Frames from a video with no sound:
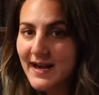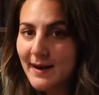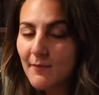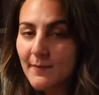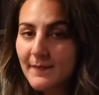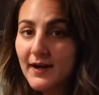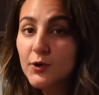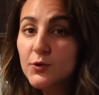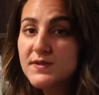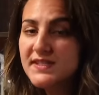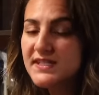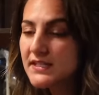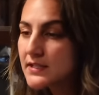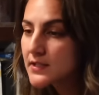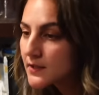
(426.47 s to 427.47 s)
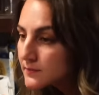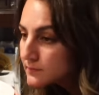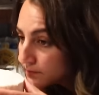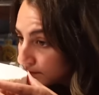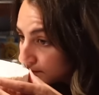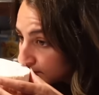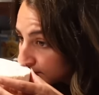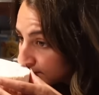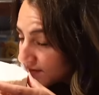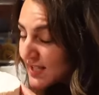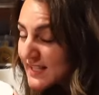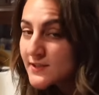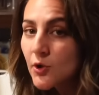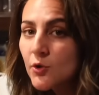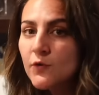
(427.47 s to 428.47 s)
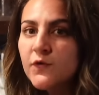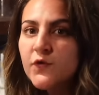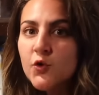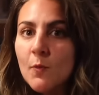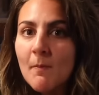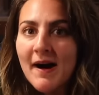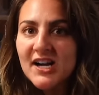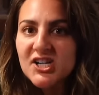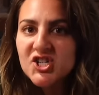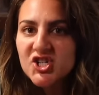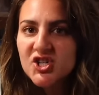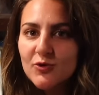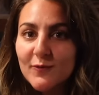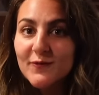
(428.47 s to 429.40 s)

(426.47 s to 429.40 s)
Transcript: Camembert rustique. Ça sent le fromage, le